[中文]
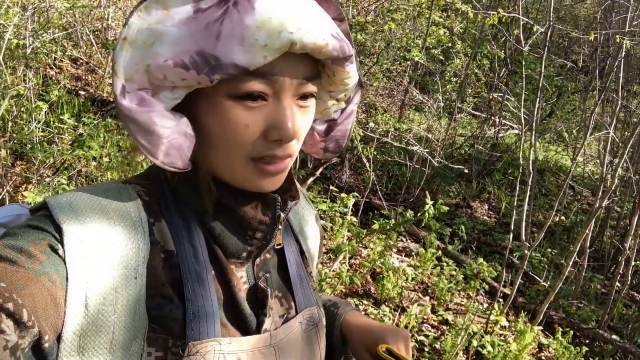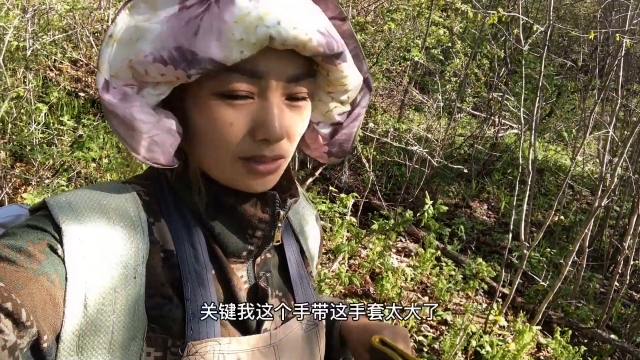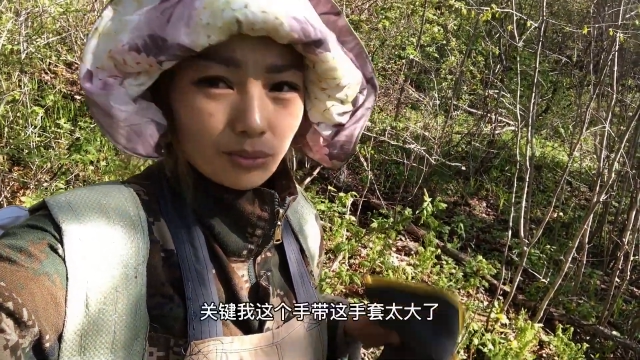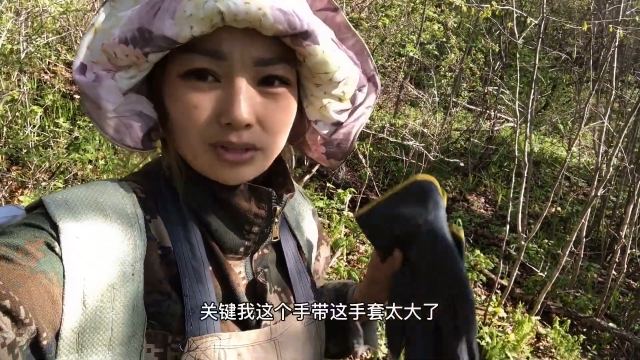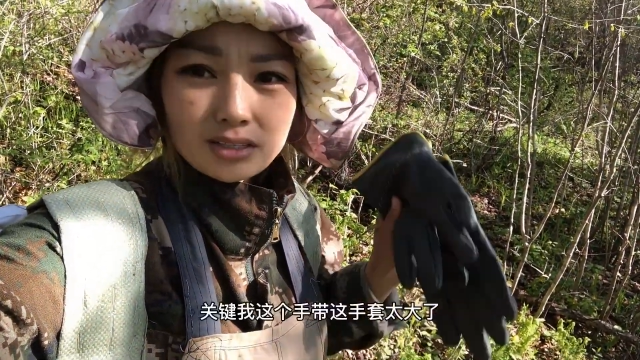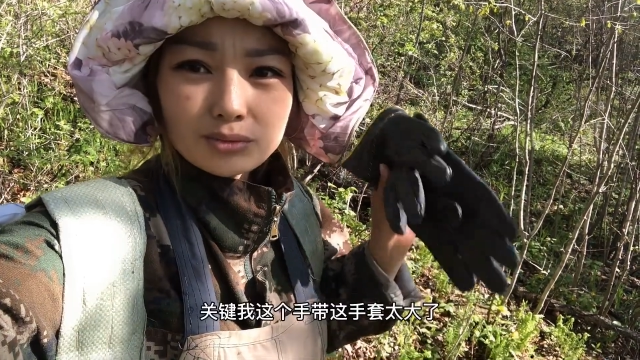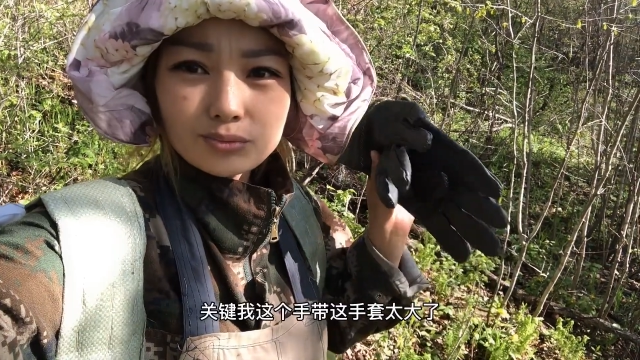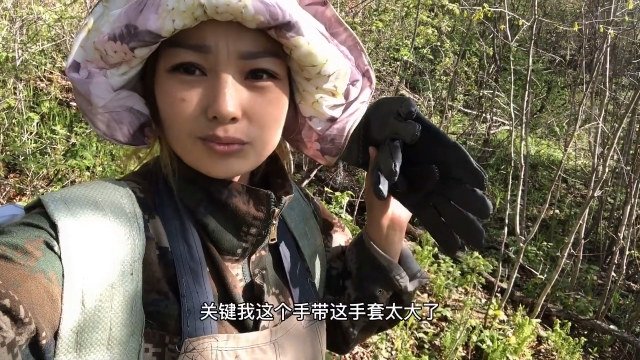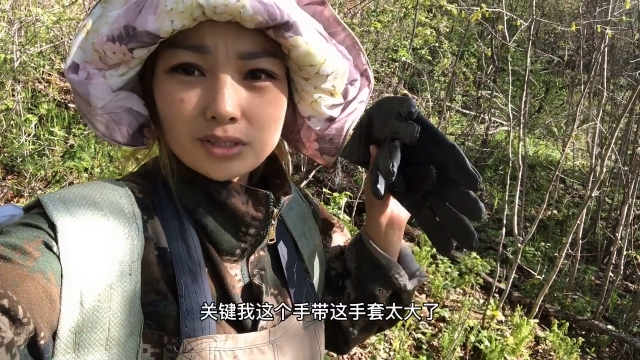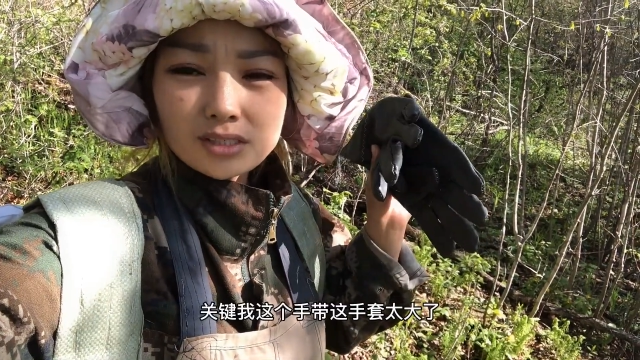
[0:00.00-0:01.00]
关键
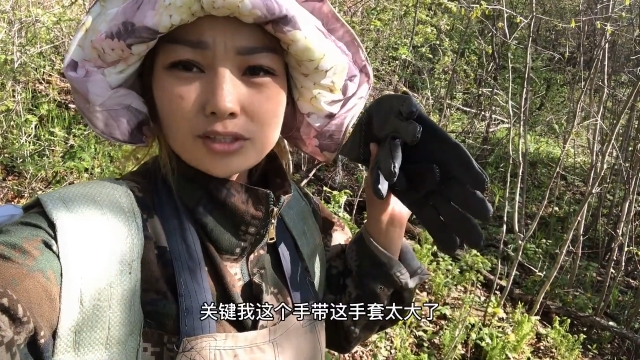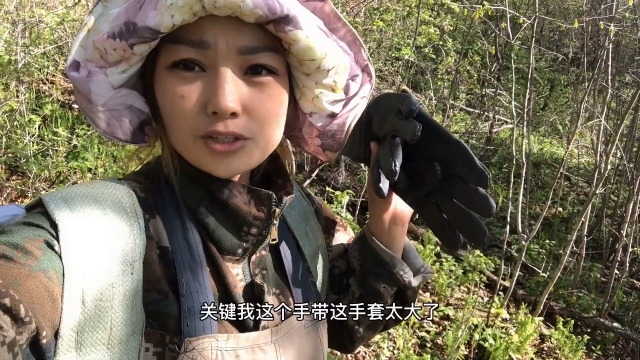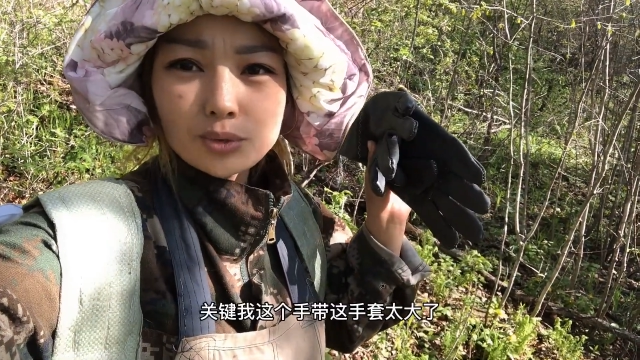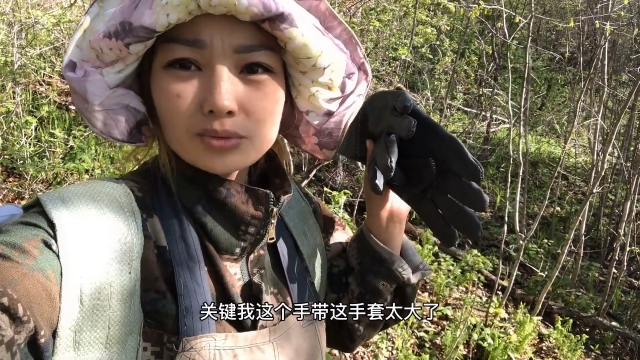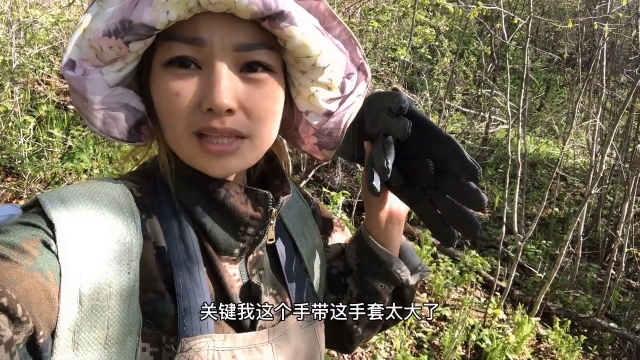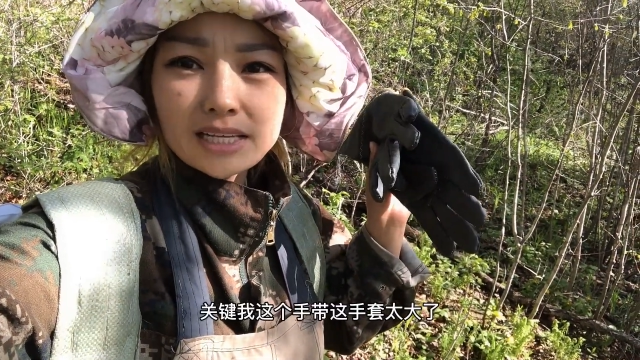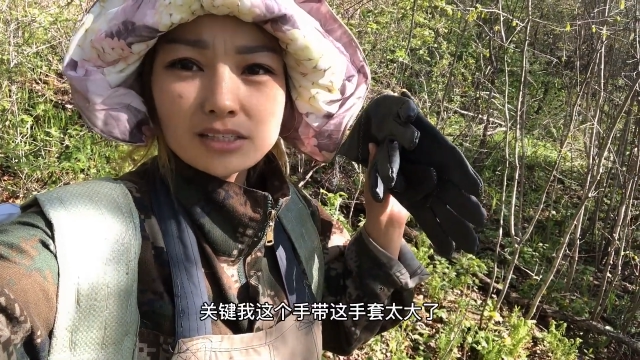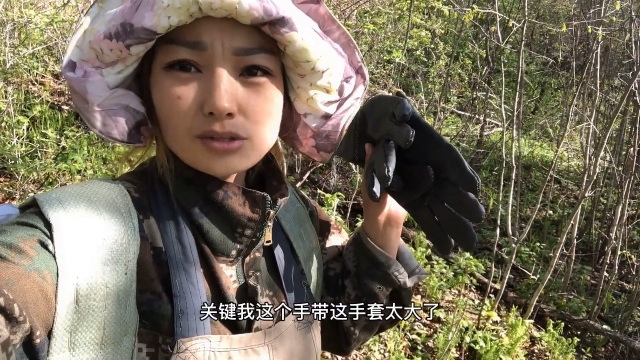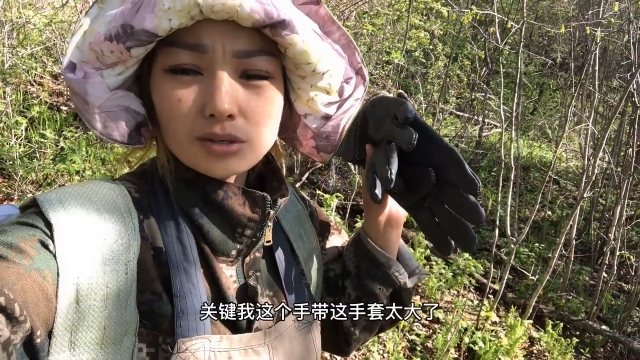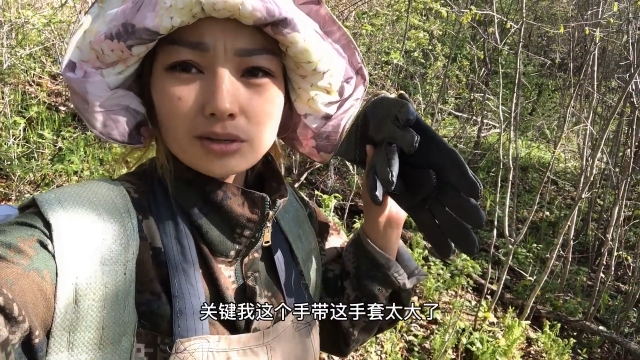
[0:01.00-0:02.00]
我这个手戴
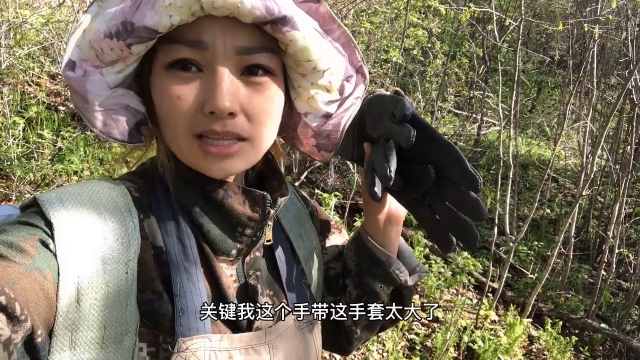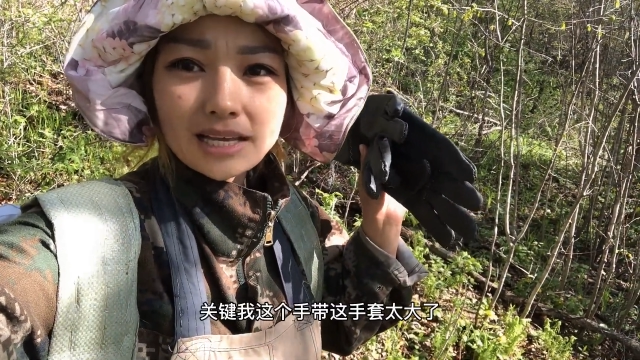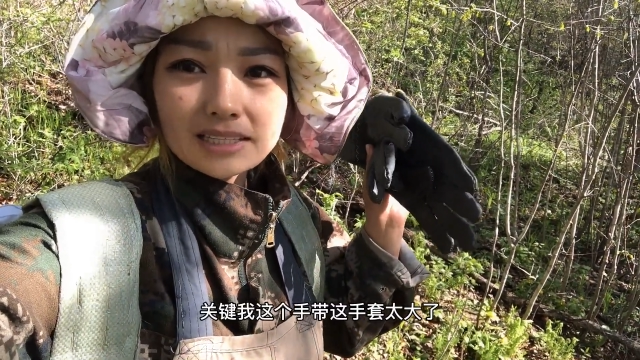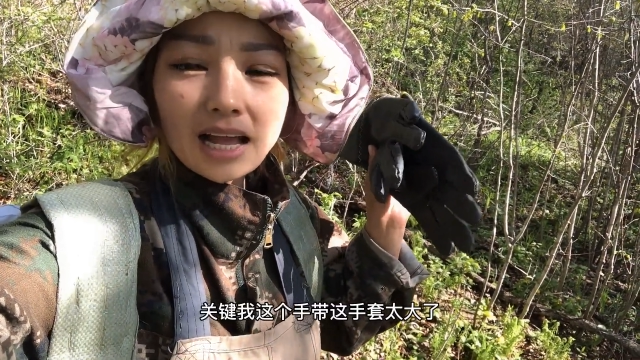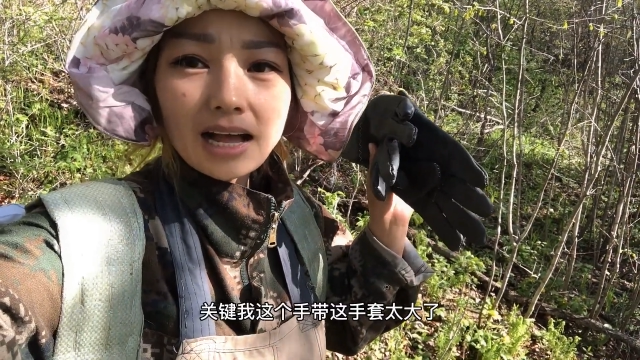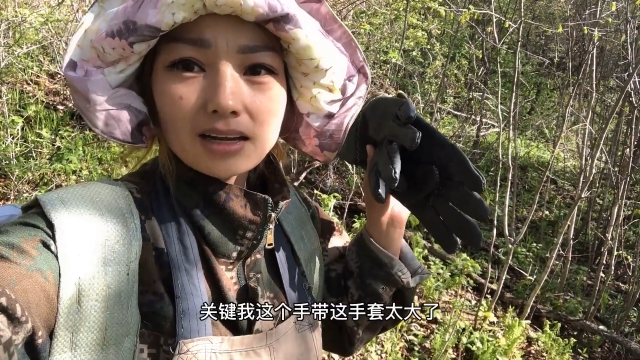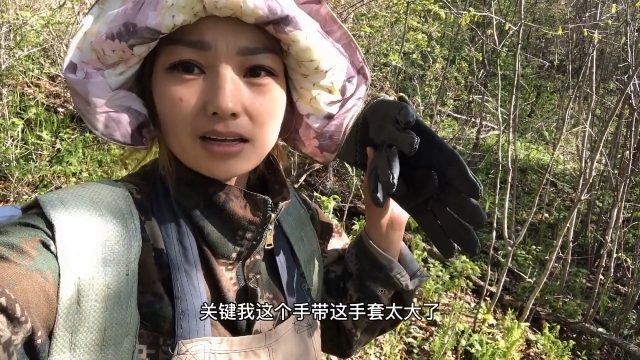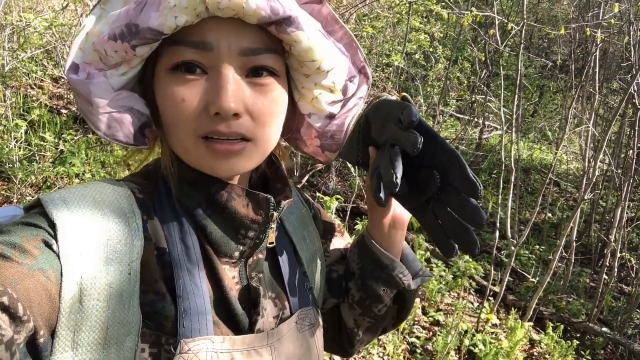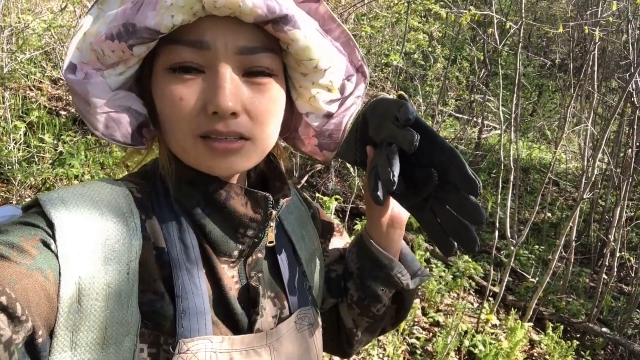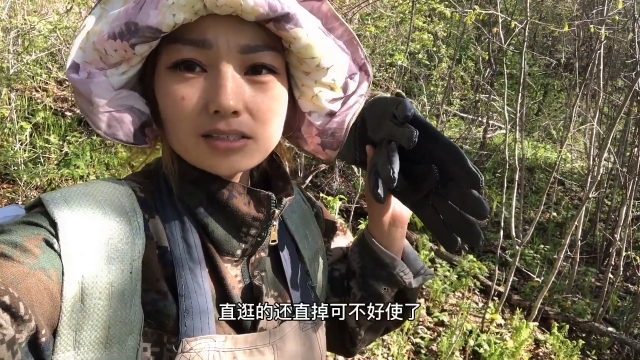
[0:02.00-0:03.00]
这手套太大了，